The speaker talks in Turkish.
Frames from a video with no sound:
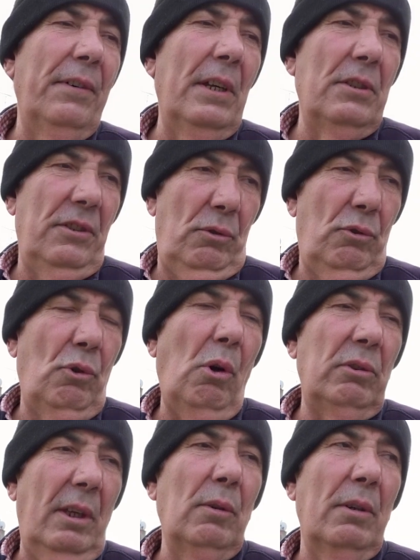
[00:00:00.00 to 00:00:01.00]
Zafer
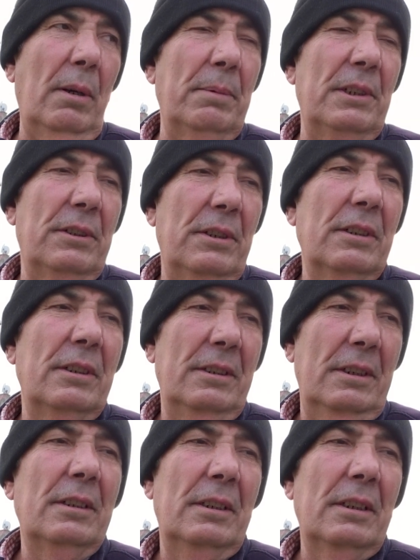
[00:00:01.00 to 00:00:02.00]
çoktan olabilir.
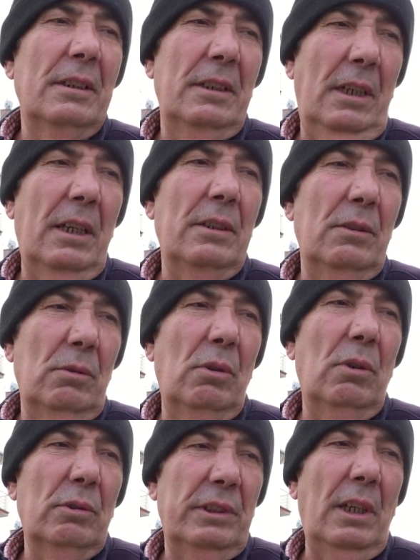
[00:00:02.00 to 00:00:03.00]
Yani o
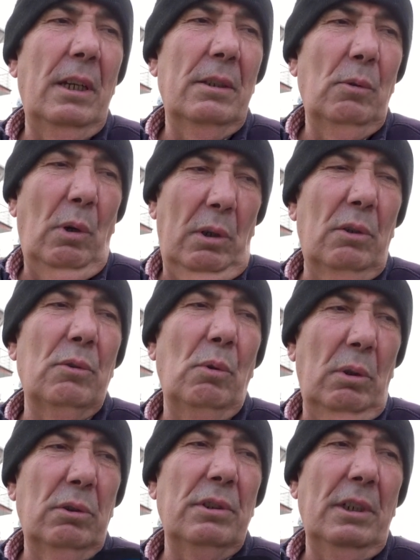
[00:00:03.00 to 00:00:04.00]
Olur mu yapar mı?
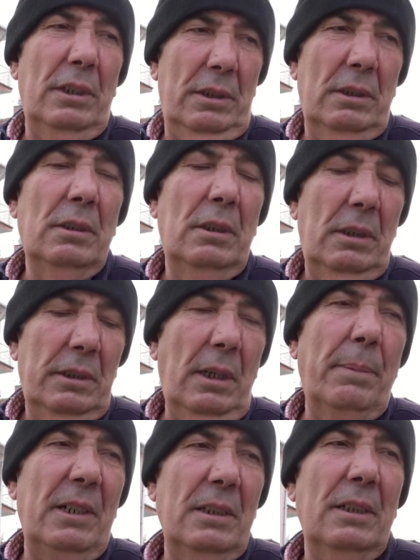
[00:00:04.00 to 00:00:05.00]
olur yani.
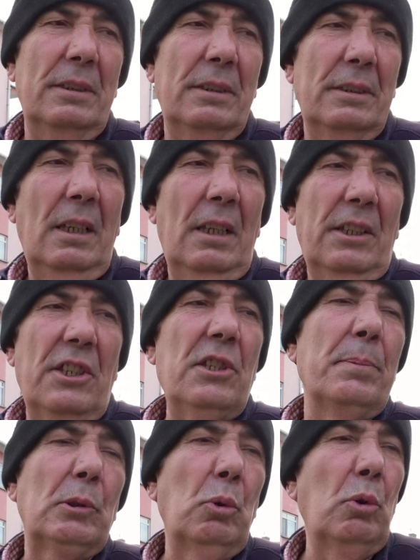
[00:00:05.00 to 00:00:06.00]
Yapar yani.
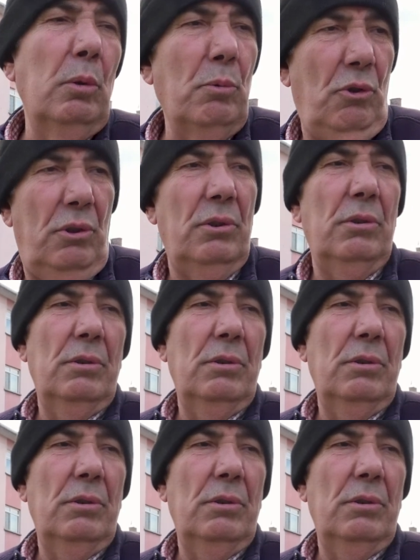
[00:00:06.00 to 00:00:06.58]
İsmi duyulmuş.